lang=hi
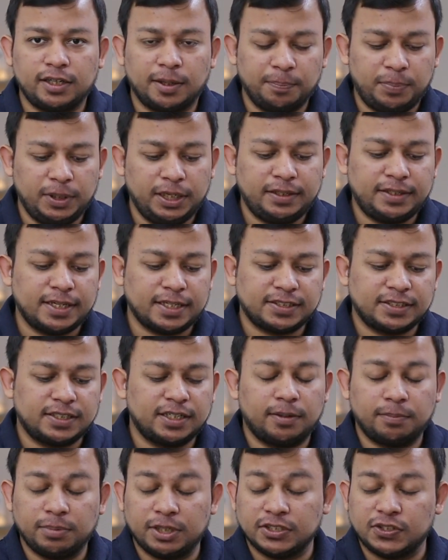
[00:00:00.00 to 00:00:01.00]
कंप्लीट टेस्ट
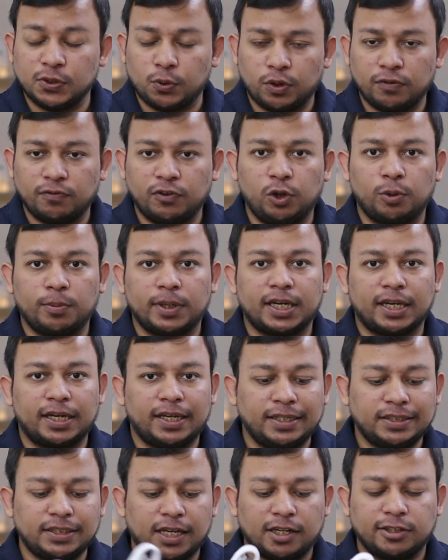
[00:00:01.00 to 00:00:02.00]
हम किसी और वीडियो में
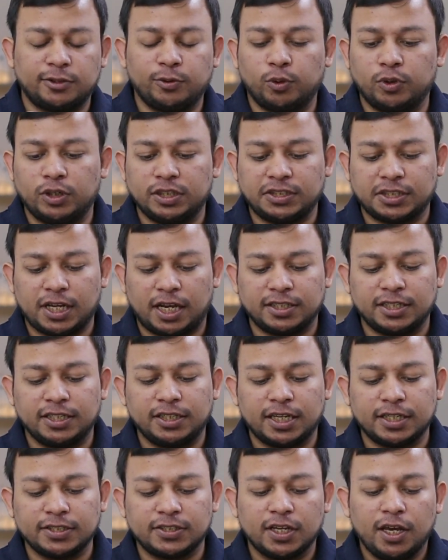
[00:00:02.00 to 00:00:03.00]
करेंगे चार्जिंग और डिस्चार्जिंग
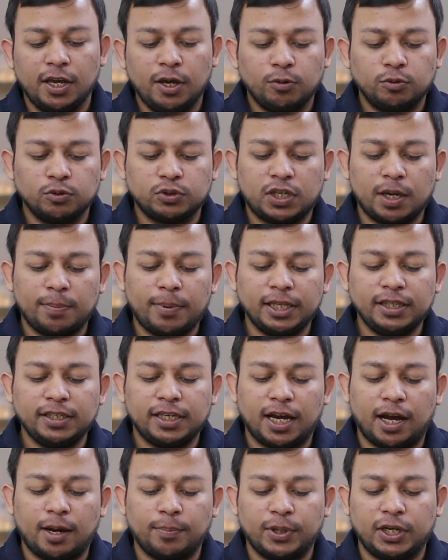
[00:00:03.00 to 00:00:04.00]
टेस्ट उसके बाद
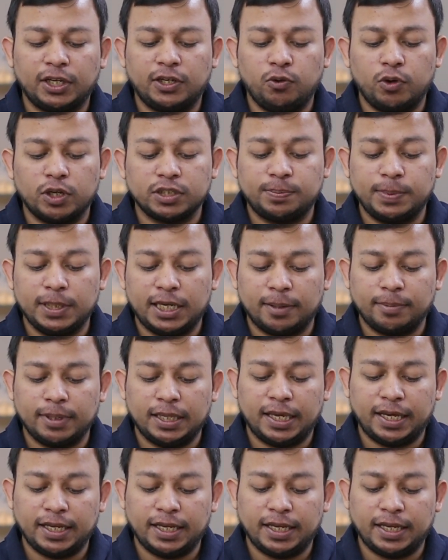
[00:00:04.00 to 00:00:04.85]
यहां पर एक यूएसबी केबल